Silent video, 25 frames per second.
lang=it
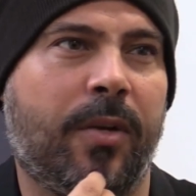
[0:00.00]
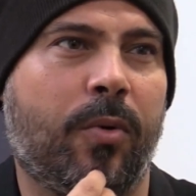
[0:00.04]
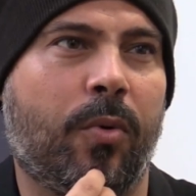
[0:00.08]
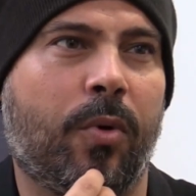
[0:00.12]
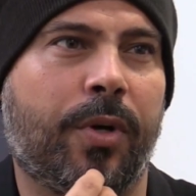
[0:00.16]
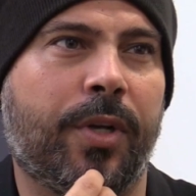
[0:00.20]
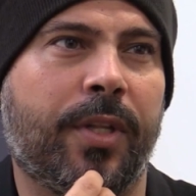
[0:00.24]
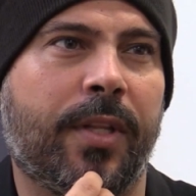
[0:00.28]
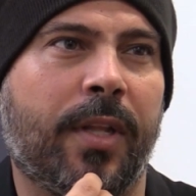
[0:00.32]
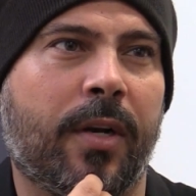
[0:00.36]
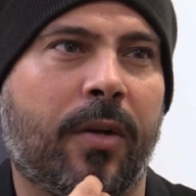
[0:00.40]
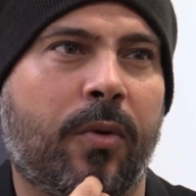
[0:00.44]
i
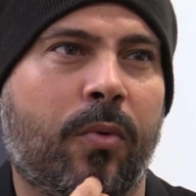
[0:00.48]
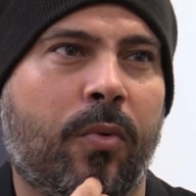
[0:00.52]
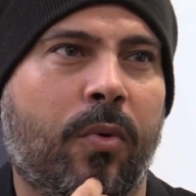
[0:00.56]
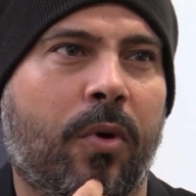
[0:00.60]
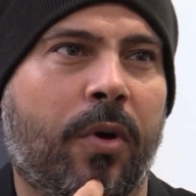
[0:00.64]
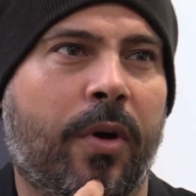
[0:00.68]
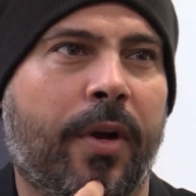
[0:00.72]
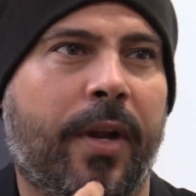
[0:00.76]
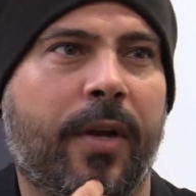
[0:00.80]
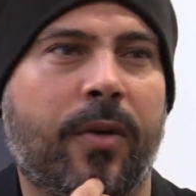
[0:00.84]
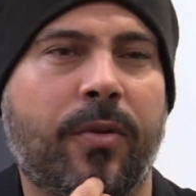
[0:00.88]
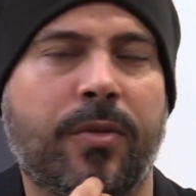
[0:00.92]
luoghi del
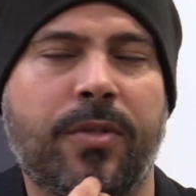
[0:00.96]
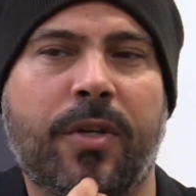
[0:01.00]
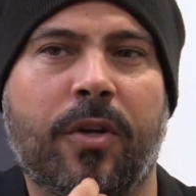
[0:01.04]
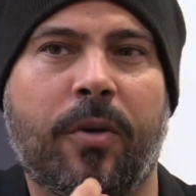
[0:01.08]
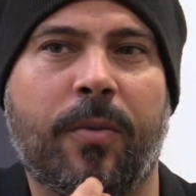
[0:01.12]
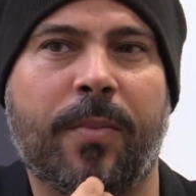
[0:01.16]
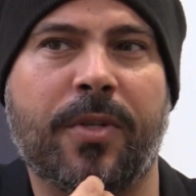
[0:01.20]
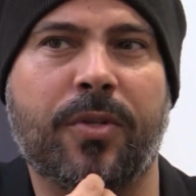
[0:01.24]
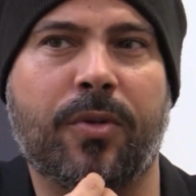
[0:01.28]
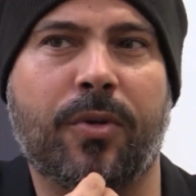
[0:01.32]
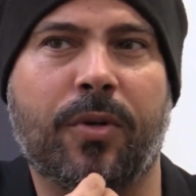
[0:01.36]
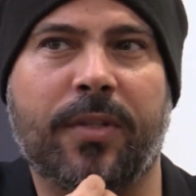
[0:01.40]
cuore, così
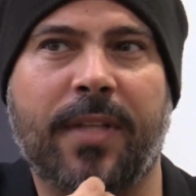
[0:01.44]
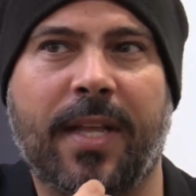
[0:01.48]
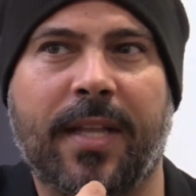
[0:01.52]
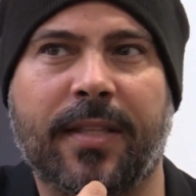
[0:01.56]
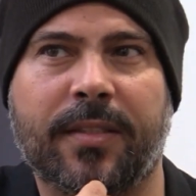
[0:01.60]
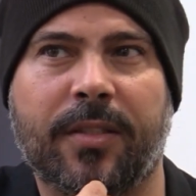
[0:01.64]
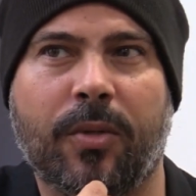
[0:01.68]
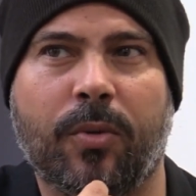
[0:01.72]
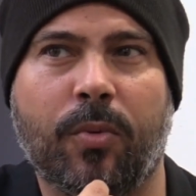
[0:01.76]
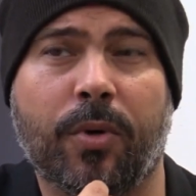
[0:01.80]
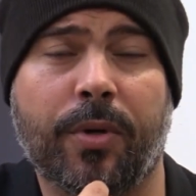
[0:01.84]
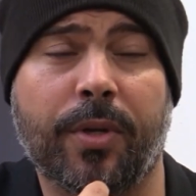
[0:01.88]
come sono
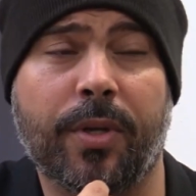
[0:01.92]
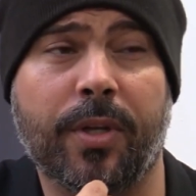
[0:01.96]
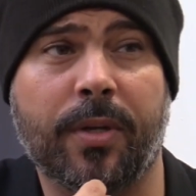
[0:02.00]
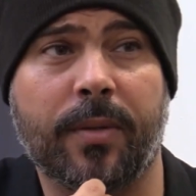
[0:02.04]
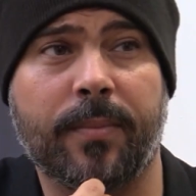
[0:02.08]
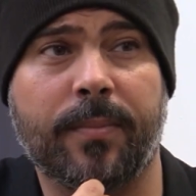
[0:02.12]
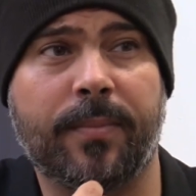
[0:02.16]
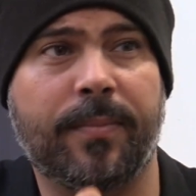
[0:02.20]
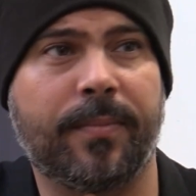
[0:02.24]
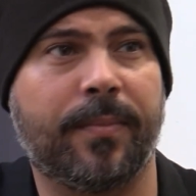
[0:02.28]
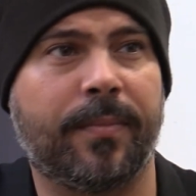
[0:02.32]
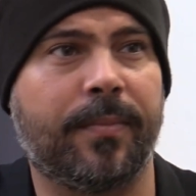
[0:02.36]
tanti i luoghi
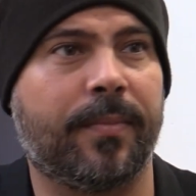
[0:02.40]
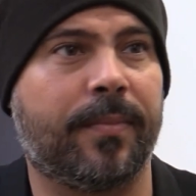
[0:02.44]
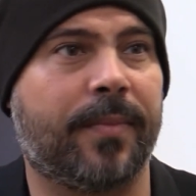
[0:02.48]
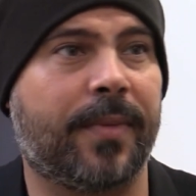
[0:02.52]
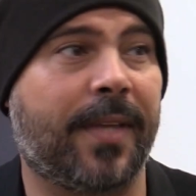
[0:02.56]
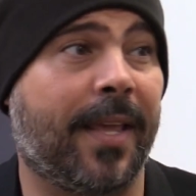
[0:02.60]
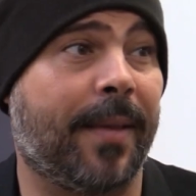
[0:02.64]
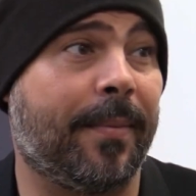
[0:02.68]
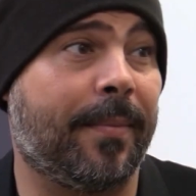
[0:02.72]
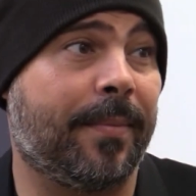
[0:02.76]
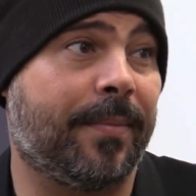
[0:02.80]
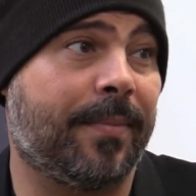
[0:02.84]
in,
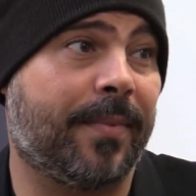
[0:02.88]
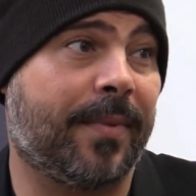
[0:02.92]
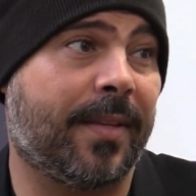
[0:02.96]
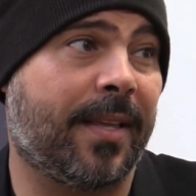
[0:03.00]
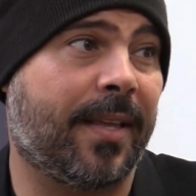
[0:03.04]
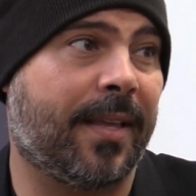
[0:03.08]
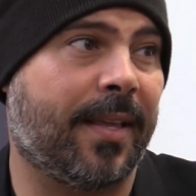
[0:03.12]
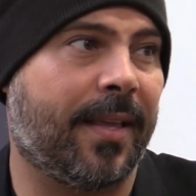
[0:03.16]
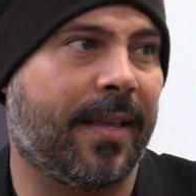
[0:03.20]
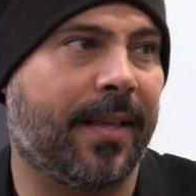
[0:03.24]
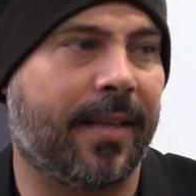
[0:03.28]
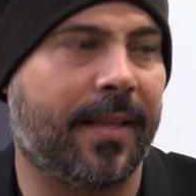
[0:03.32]
che,
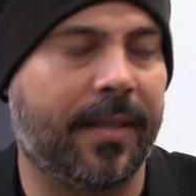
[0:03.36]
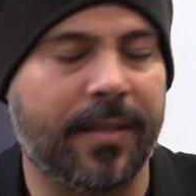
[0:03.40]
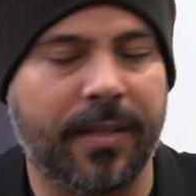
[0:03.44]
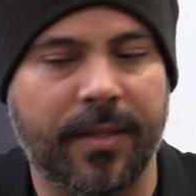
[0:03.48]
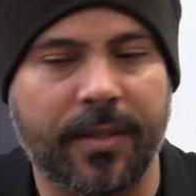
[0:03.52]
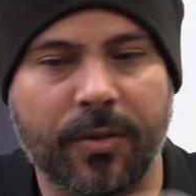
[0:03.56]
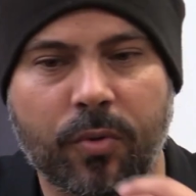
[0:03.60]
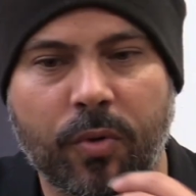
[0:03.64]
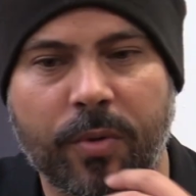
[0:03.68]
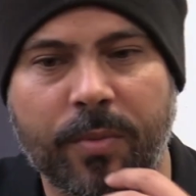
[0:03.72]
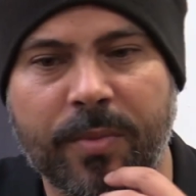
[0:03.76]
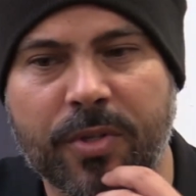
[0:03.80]
che,
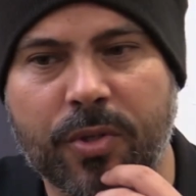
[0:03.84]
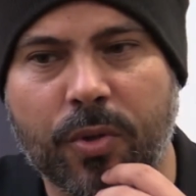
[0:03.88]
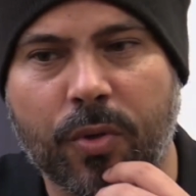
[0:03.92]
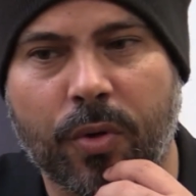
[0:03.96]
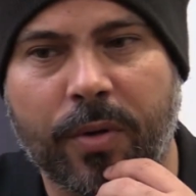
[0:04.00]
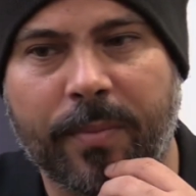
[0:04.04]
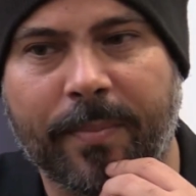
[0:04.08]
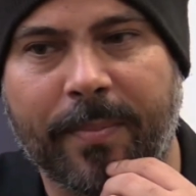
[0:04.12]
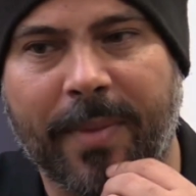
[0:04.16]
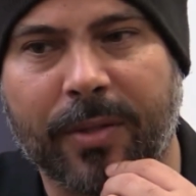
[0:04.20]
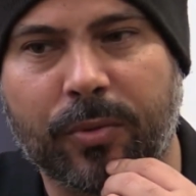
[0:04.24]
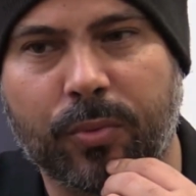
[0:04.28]
in cui mi
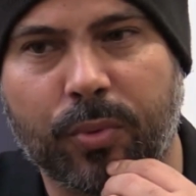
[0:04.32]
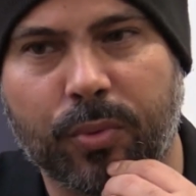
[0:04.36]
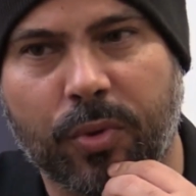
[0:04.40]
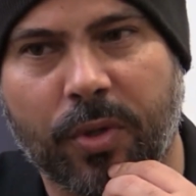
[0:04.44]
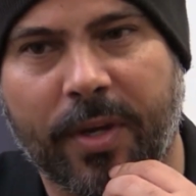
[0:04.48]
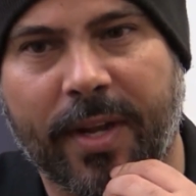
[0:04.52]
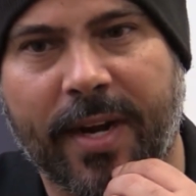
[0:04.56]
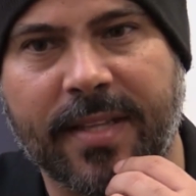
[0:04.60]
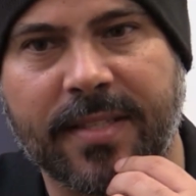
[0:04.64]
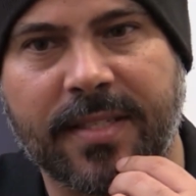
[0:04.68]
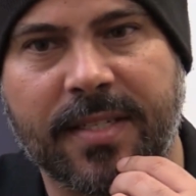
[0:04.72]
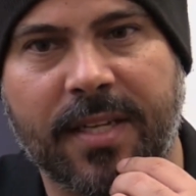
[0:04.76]
sono imbattuto
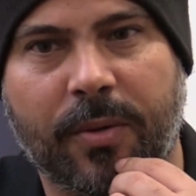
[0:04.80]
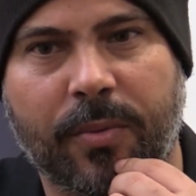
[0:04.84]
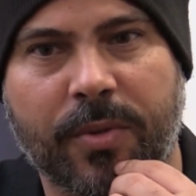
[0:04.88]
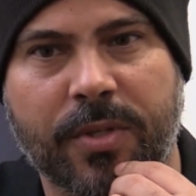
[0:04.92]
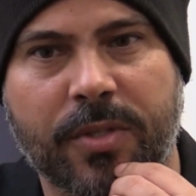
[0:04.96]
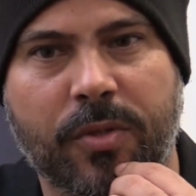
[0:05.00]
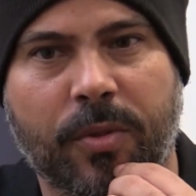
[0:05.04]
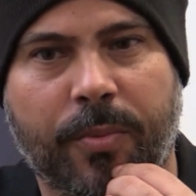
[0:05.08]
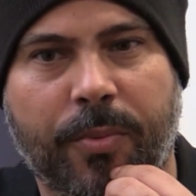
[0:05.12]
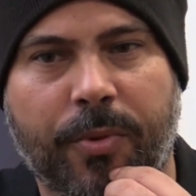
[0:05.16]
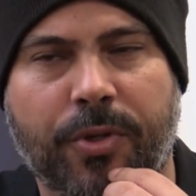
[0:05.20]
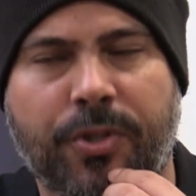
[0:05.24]
grazie a
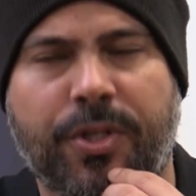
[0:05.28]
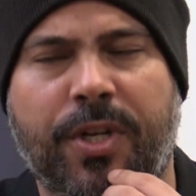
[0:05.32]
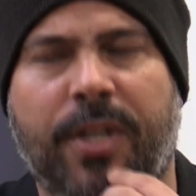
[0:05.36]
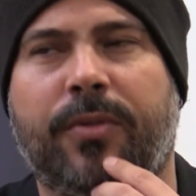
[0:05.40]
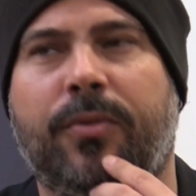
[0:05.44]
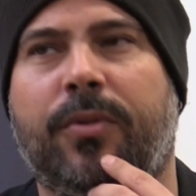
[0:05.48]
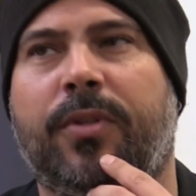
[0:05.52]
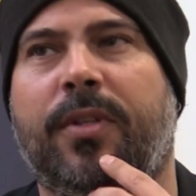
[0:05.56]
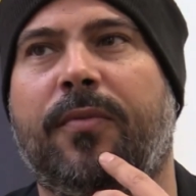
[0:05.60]
questo progetto.